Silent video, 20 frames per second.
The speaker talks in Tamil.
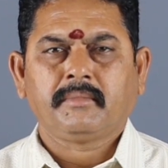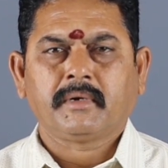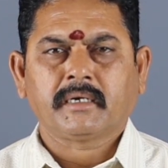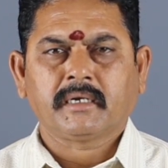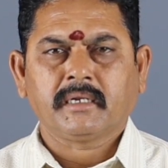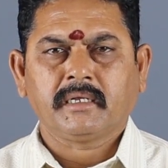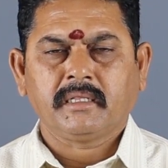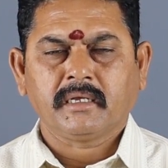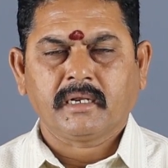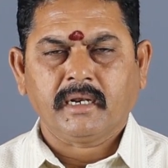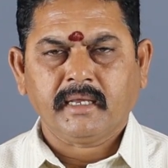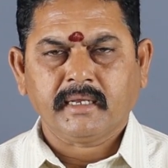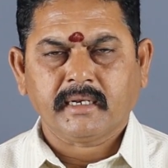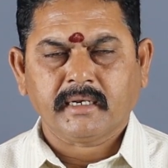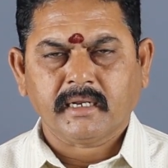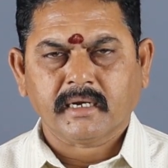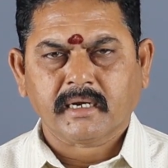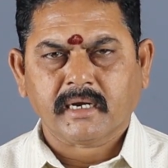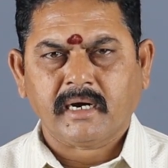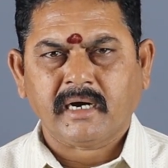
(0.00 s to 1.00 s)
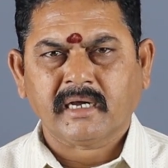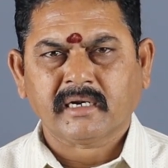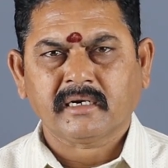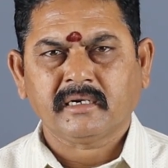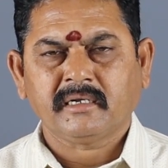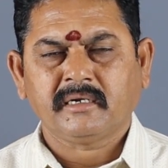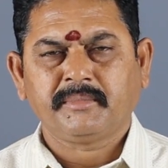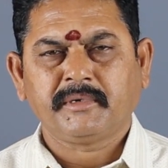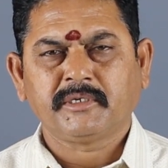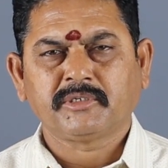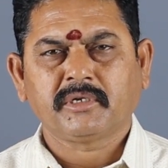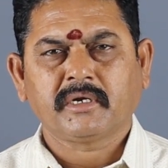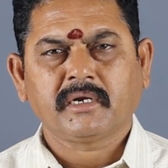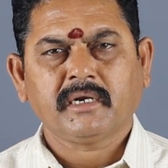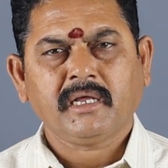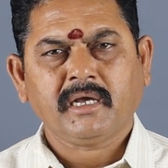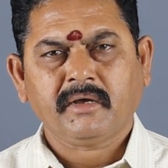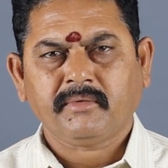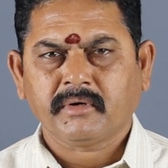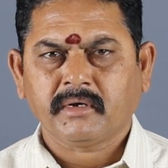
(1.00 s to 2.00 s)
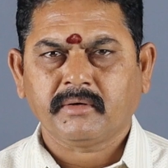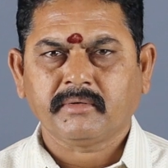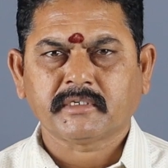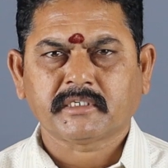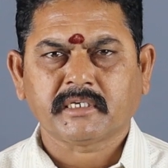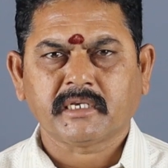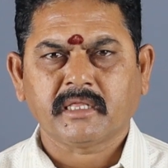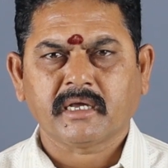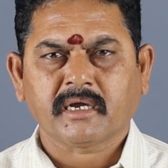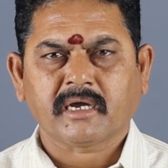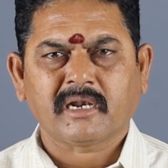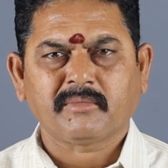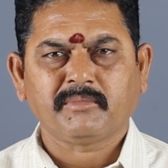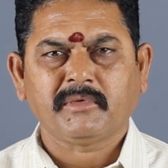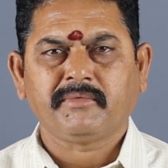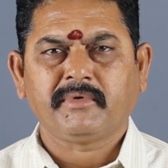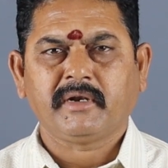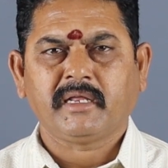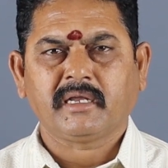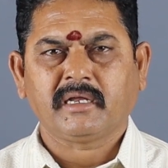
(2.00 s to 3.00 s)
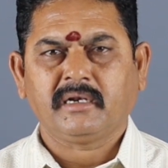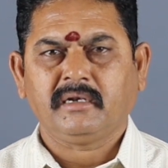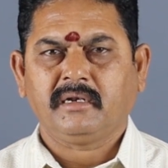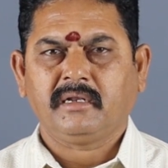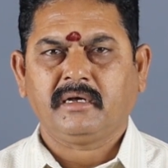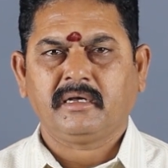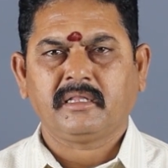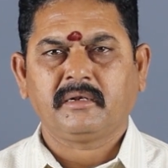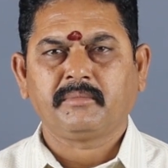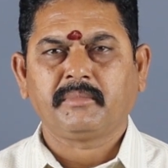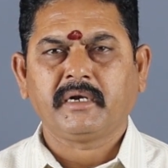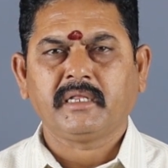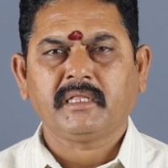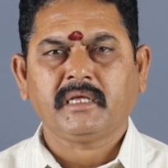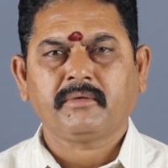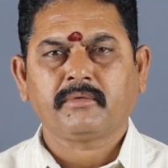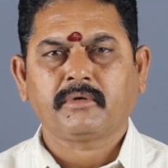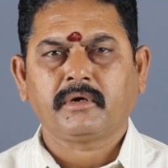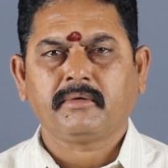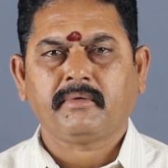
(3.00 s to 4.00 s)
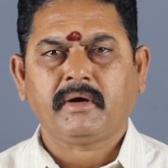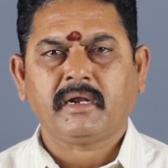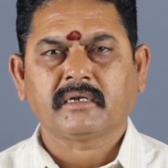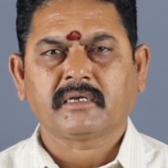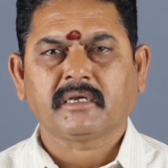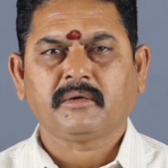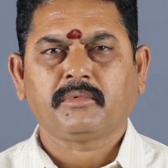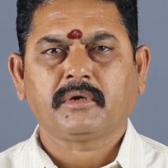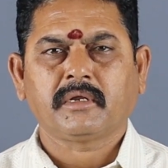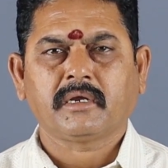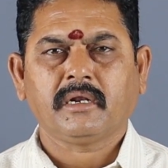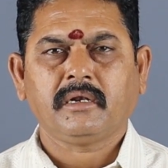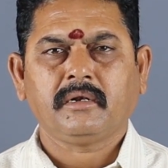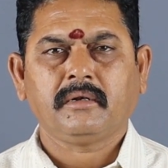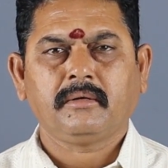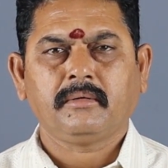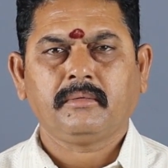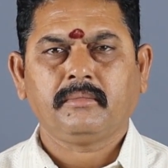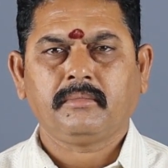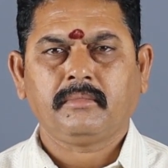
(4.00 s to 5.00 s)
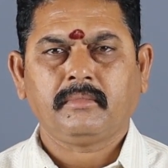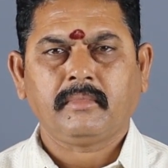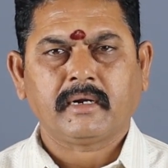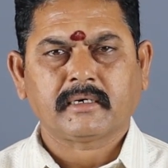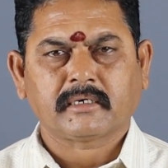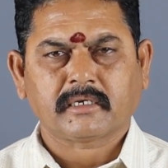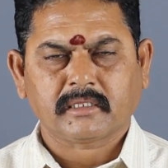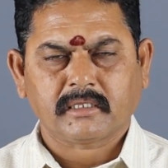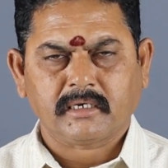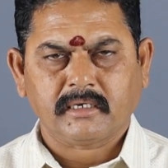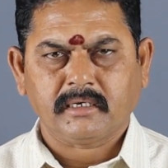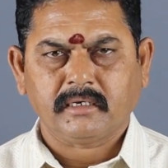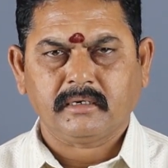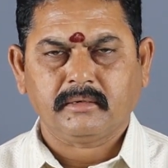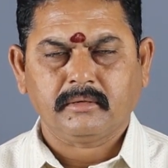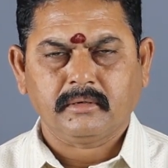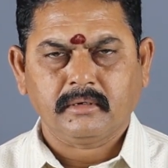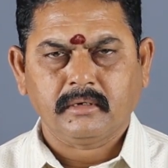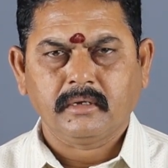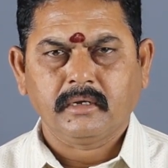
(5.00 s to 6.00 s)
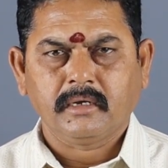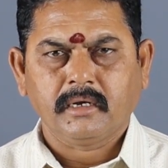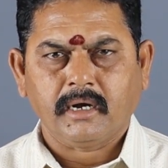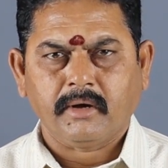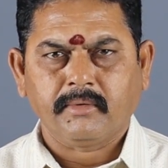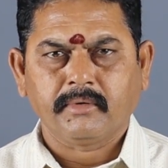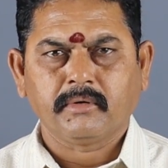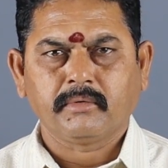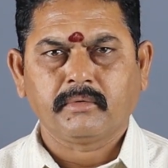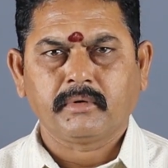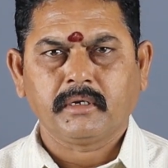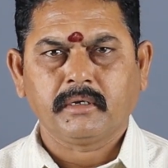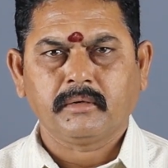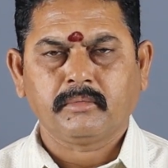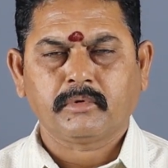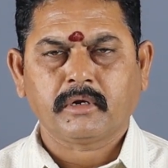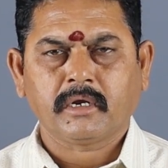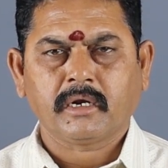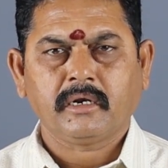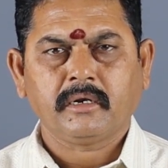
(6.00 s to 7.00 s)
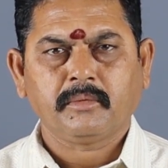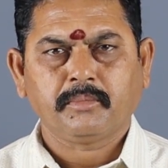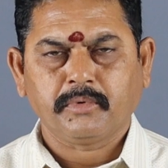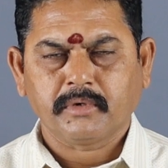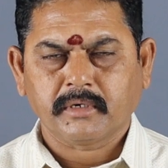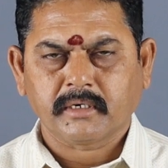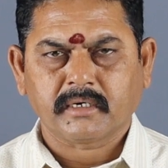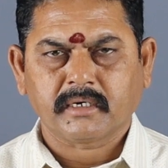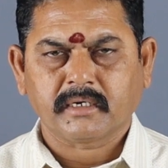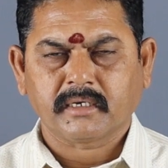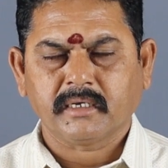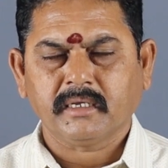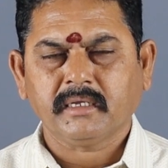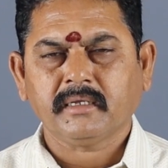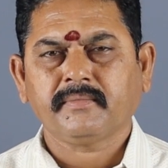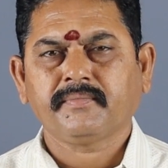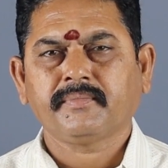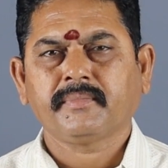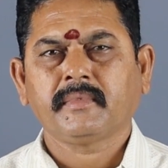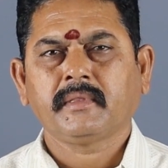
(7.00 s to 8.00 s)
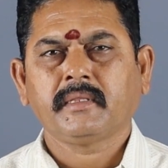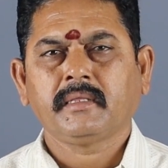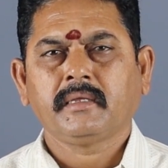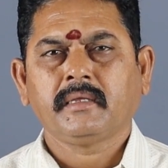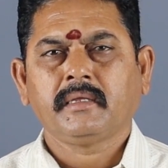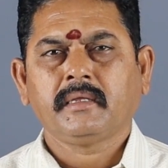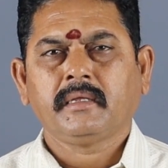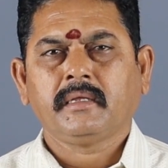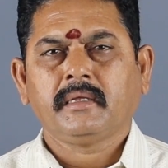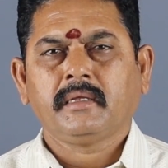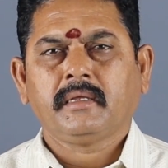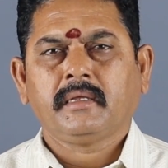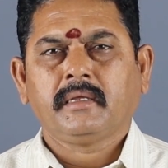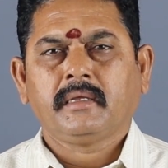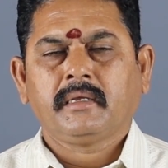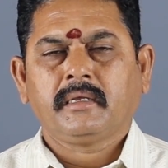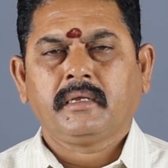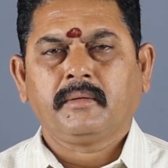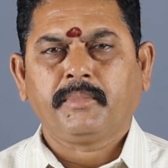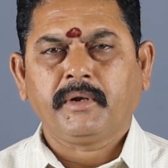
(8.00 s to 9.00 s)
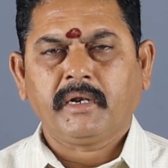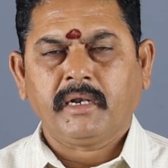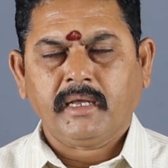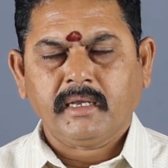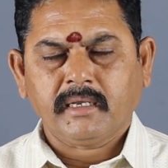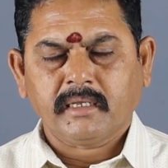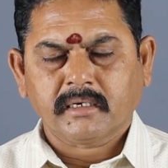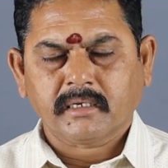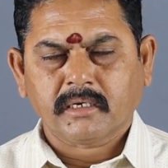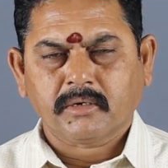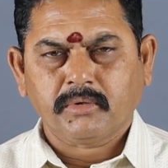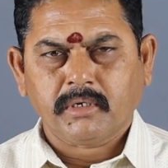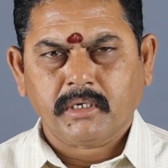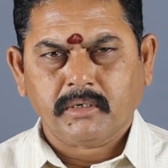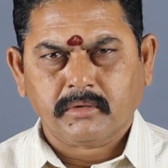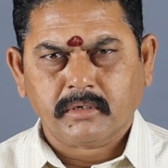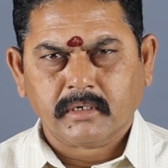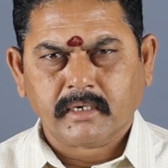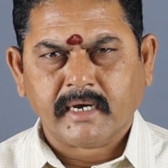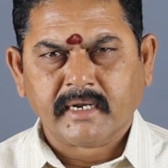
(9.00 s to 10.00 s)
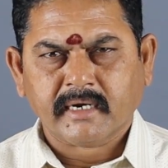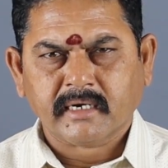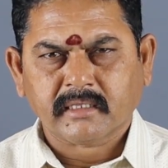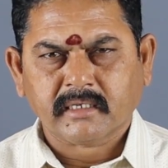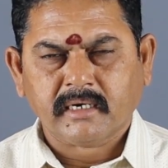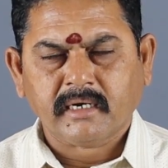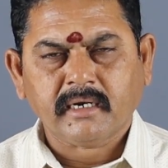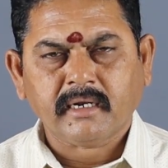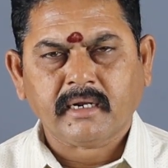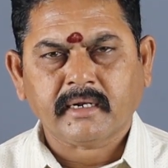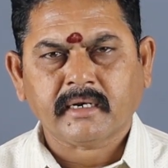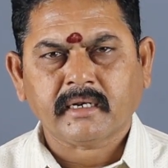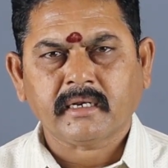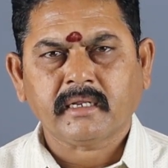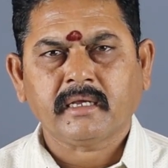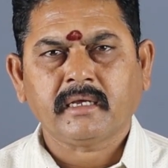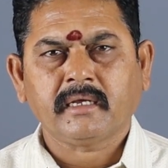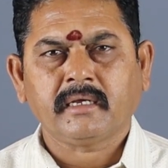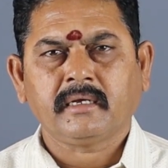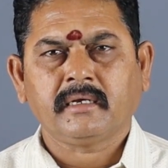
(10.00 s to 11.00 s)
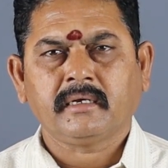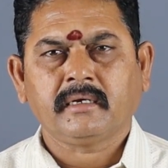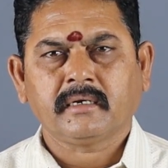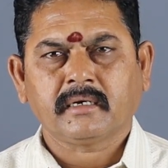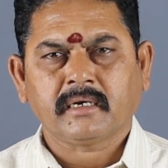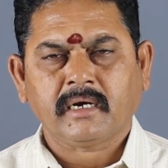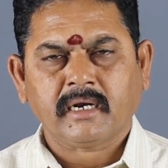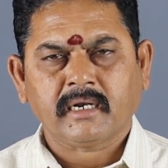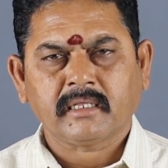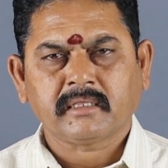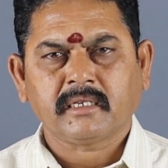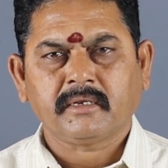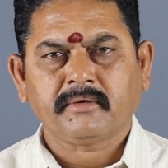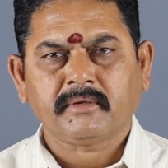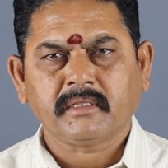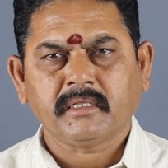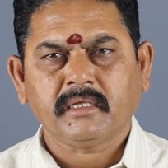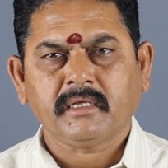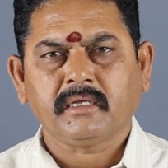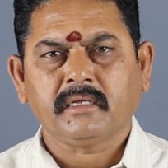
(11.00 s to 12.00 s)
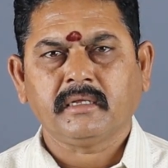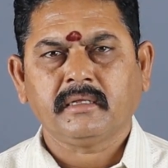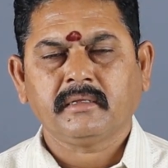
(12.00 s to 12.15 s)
பட் இதுக்கெலாம் என்ன காரணம் அப்படின்னு சொல்லிங்கன்னா அவங்க அவங்க செய்த கர்ம வினைகள் அதன்படி தான் அவங்களுடைய வாழ்க்கை முறைகள் மாற்றத்தில் அவங்கவுங்களுடைய முறைகளில் போய்கிட்டுருக்கு இப்படிலாம் இருக்கக்கூடிய ஒரு காரணத்தால் அன்றைய காலத்தில் வந்து